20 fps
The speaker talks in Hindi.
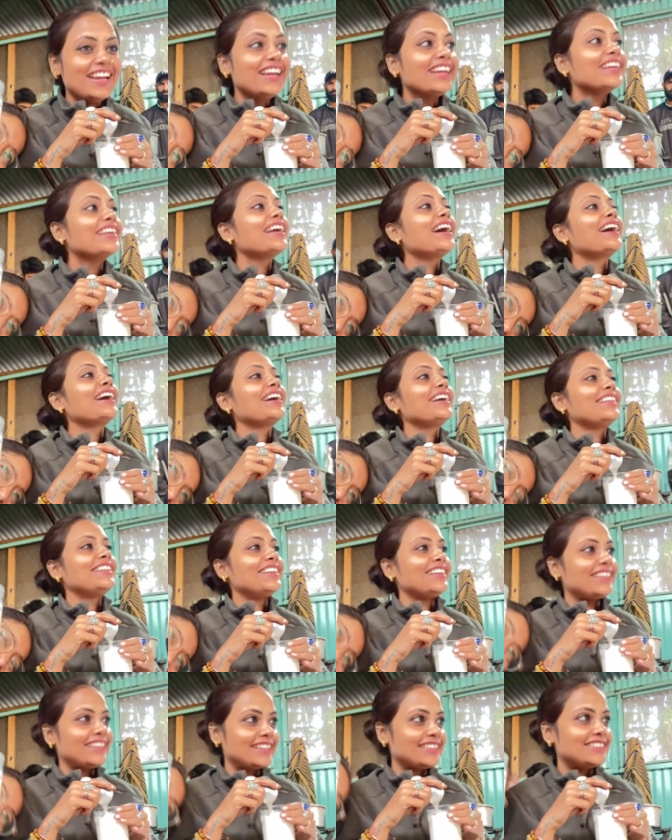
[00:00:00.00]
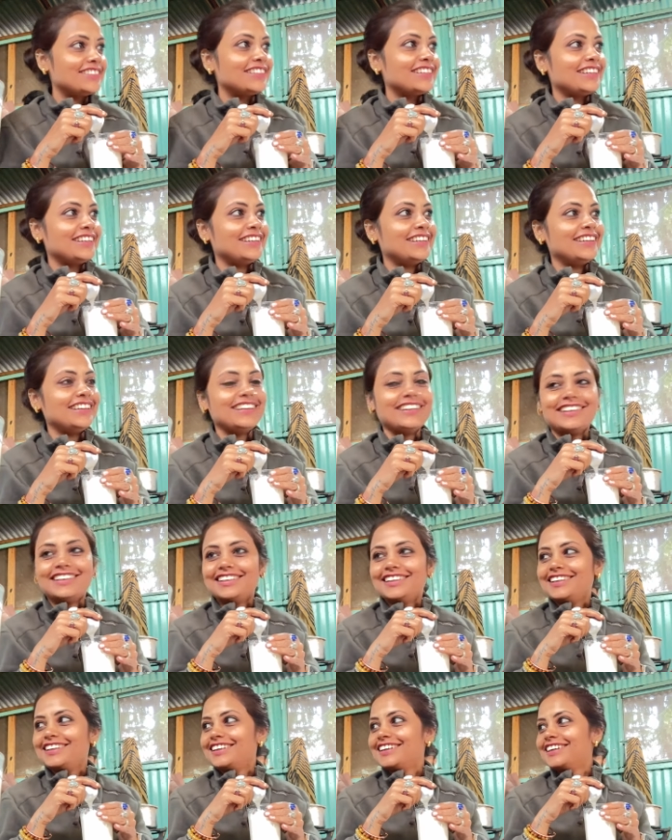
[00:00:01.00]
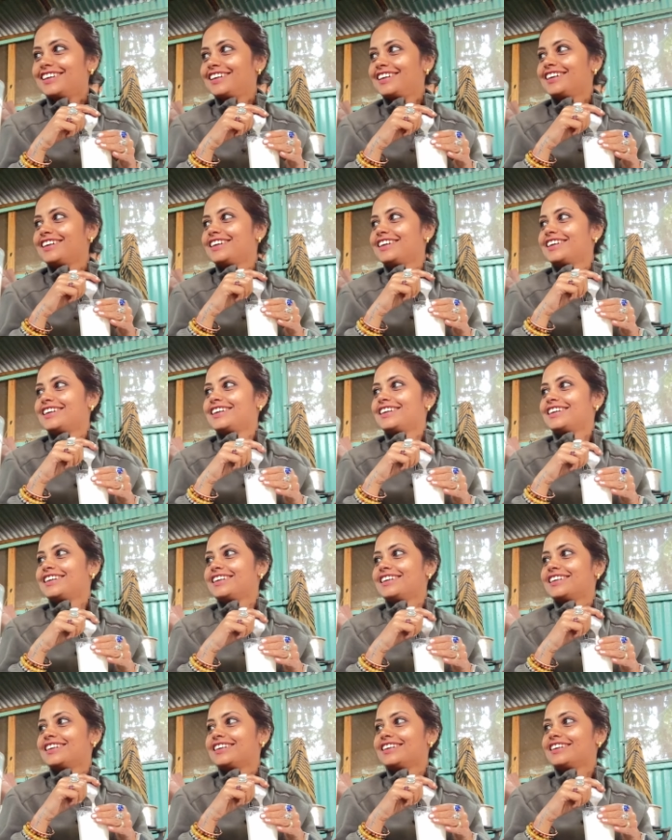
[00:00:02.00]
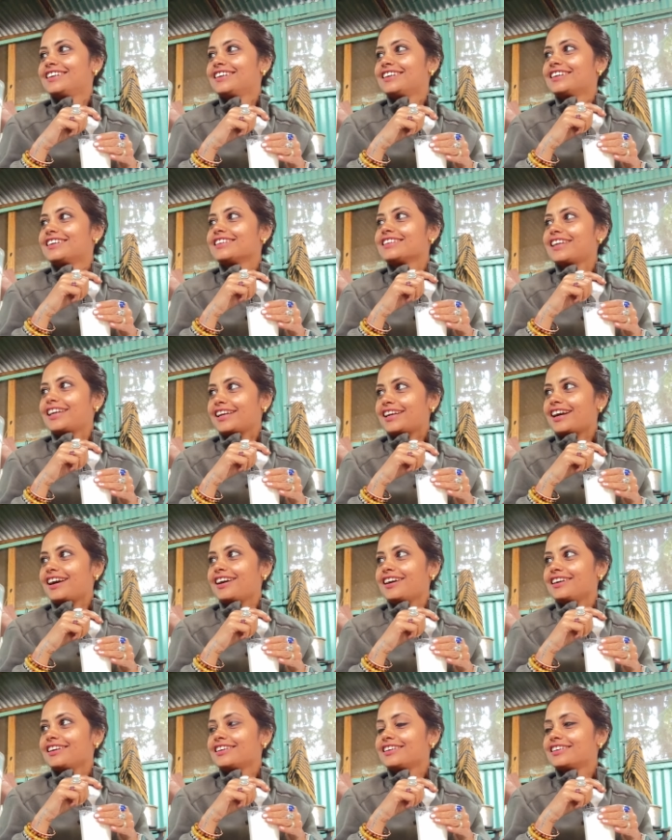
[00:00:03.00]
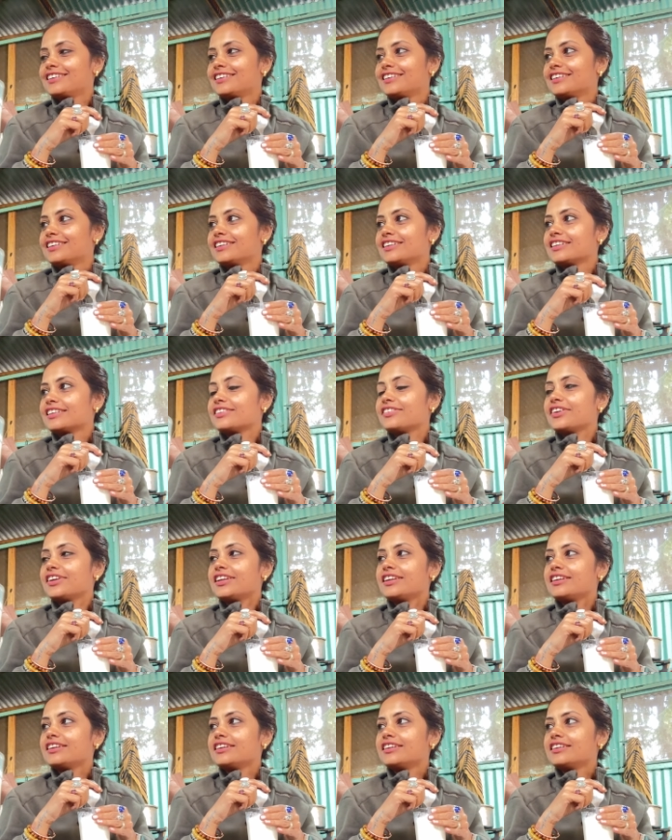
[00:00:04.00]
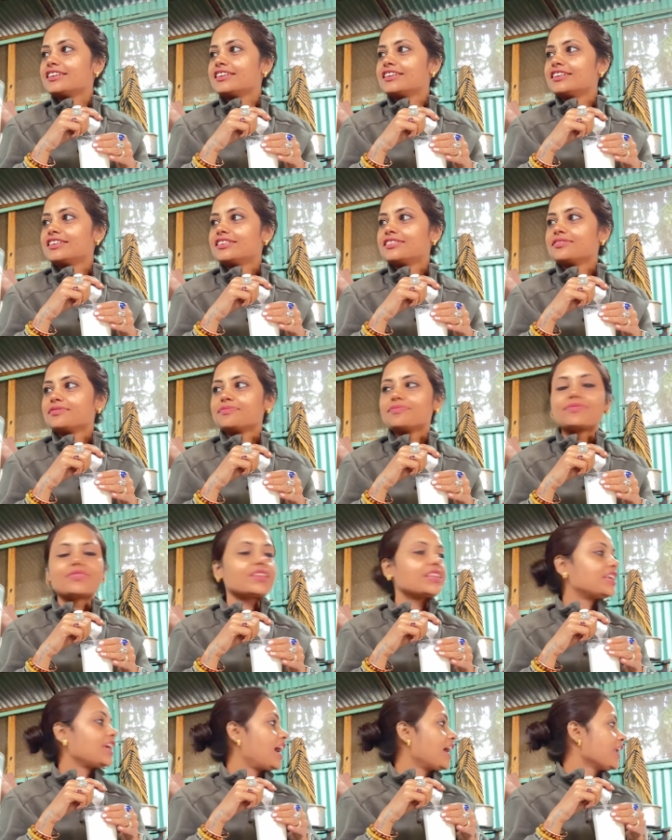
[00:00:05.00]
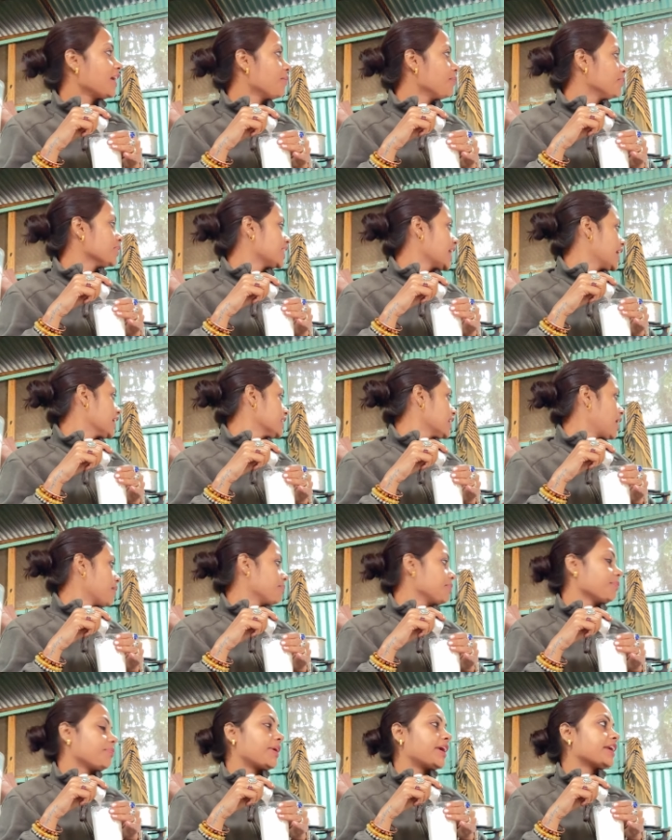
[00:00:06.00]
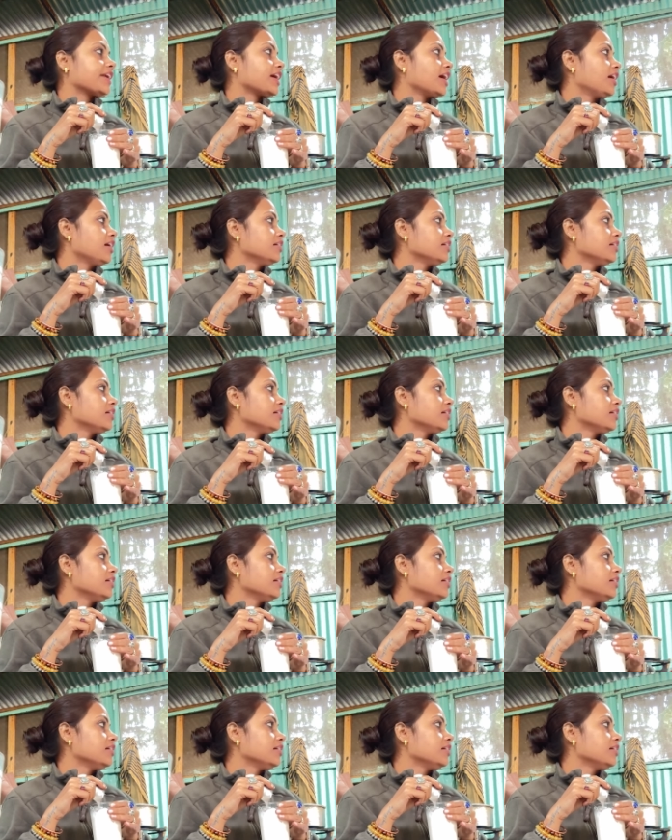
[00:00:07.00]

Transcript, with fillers: क्या कही थी खिजड़ा कह रहे खिजड़ा ये खिजड़ा थोड़ी ना पता नहीं अजीब क्या नाम बताया था आपने ब्रेड का